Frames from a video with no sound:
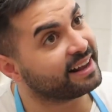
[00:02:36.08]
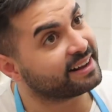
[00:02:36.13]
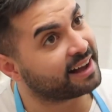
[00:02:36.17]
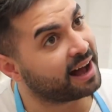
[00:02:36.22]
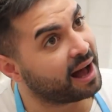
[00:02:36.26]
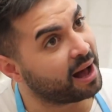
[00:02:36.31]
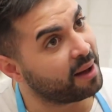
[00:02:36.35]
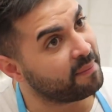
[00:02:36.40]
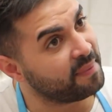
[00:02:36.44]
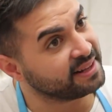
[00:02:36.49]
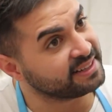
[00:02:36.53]

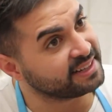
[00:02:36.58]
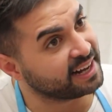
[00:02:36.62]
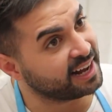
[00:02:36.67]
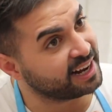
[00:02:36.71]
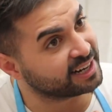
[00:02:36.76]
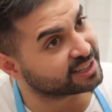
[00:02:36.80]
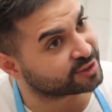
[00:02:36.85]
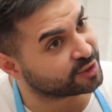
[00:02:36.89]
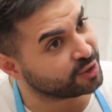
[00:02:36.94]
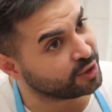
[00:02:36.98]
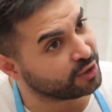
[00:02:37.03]
rekabet
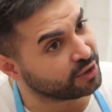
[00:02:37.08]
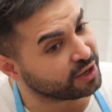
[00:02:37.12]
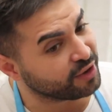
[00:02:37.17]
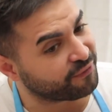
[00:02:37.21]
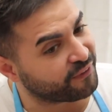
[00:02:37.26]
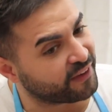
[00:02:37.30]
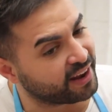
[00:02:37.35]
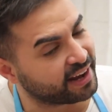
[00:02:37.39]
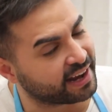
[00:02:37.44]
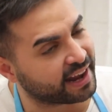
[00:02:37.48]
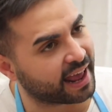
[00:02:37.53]
artıyor
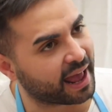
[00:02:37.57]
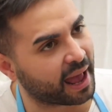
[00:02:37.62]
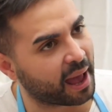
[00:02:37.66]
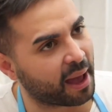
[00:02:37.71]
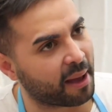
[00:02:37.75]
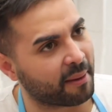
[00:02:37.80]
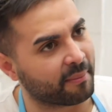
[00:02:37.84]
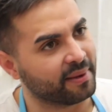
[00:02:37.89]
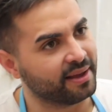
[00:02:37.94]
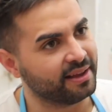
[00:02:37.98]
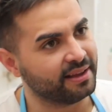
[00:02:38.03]
geliyor
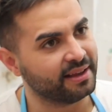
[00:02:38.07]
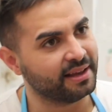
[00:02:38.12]
efendim.